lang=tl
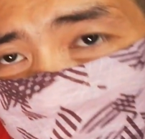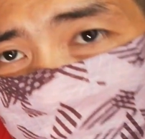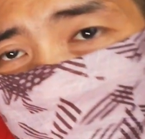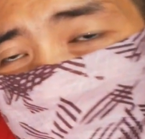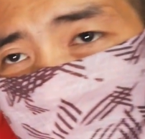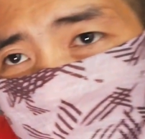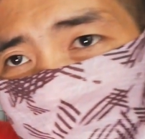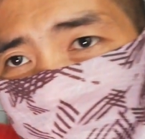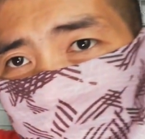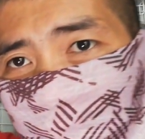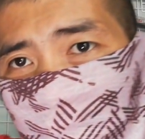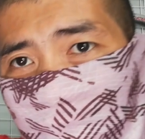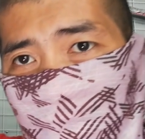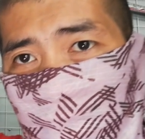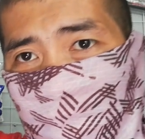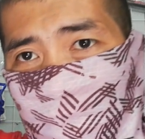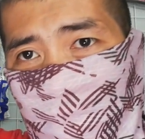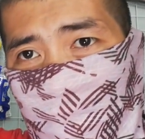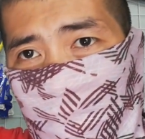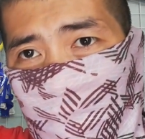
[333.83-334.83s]
niya. Ayan.
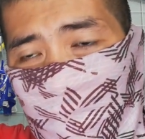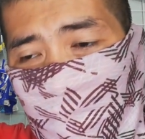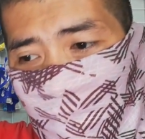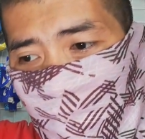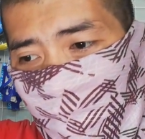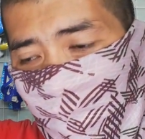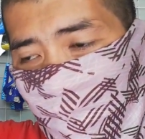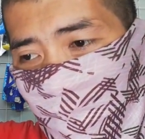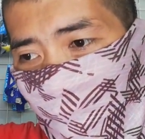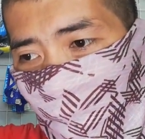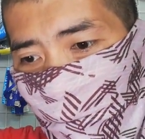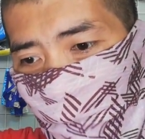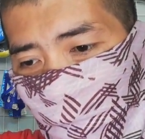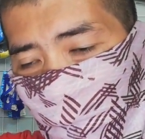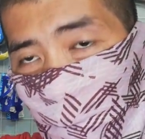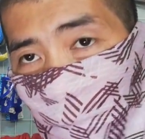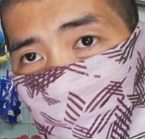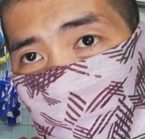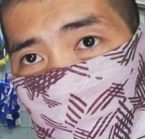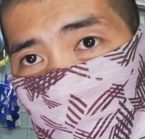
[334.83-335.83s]

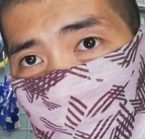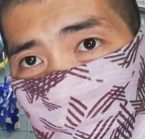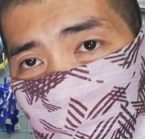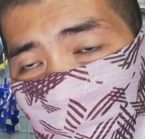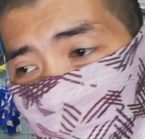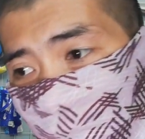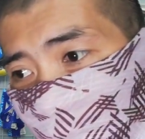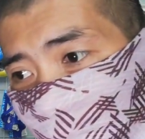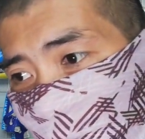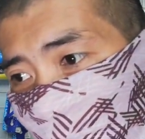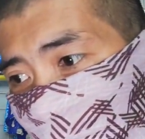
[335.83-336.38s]
Tapos, pagkatanggal